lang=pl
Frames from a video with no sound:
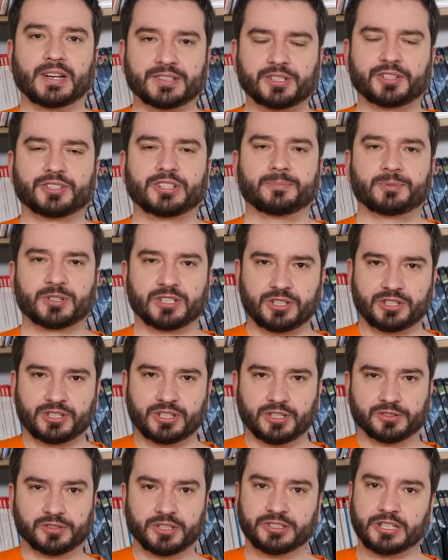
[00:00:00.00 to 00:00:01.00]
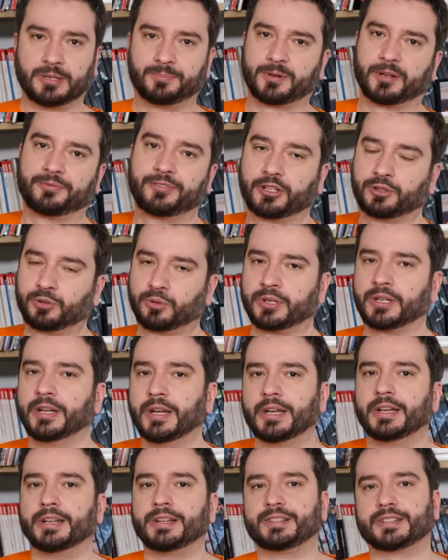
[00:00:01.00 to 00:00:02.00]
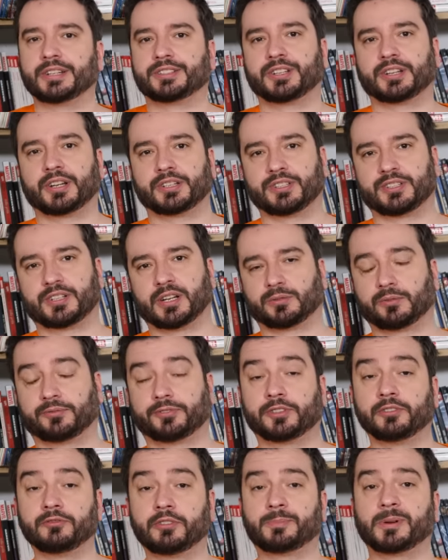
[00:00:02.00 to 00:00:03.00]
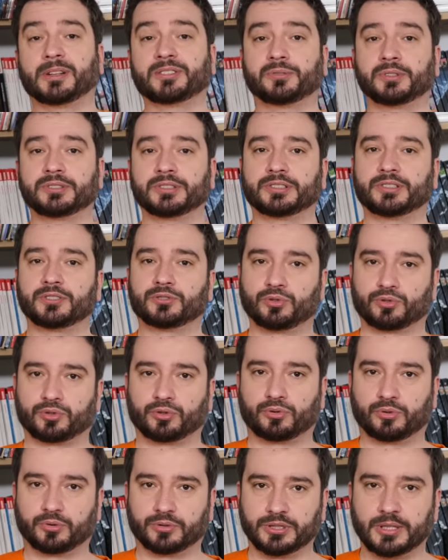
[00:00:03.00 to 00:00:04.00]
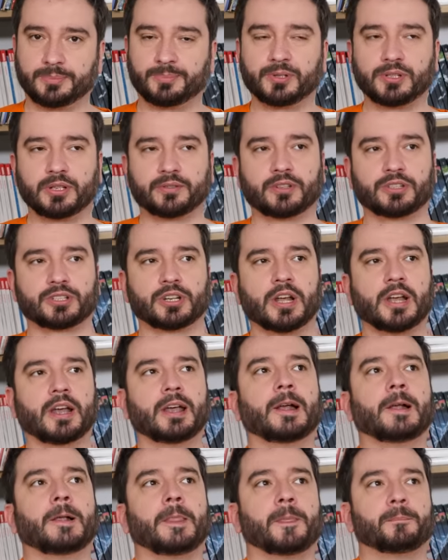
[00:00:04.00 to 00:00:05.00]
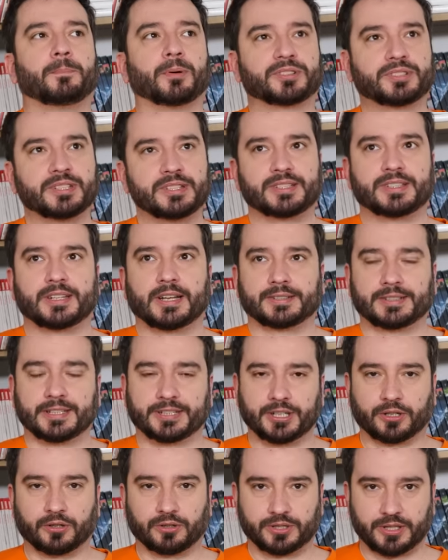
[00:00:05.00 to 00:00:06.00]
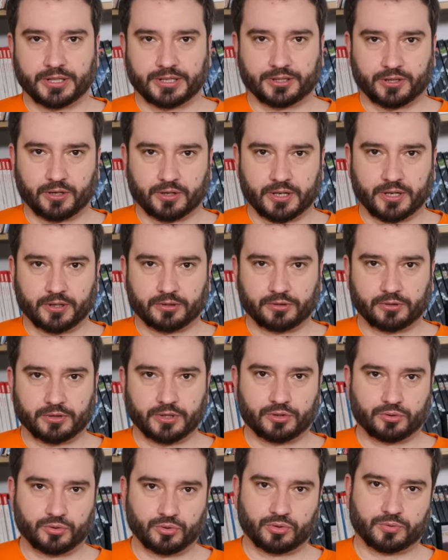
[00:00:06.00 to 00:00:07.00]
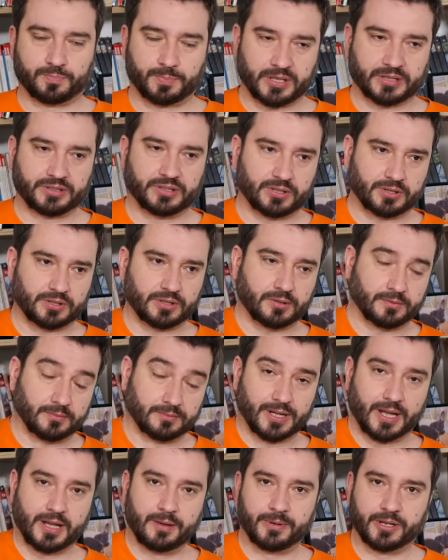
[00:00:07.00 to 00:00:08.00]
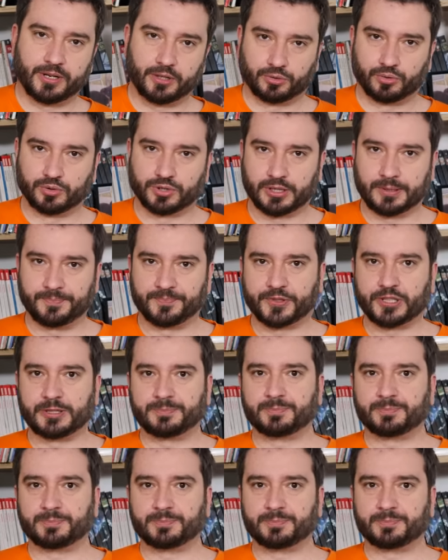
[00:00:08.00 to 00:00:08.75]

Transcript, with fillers: Klasycznie przeniesienie do innej prefektury i zacieranie śladów. W tym wypadku jednak jest dużo trudniej, ponieważ pozycja takiego dyrektora, który jest już praktycznie na emeryturze, to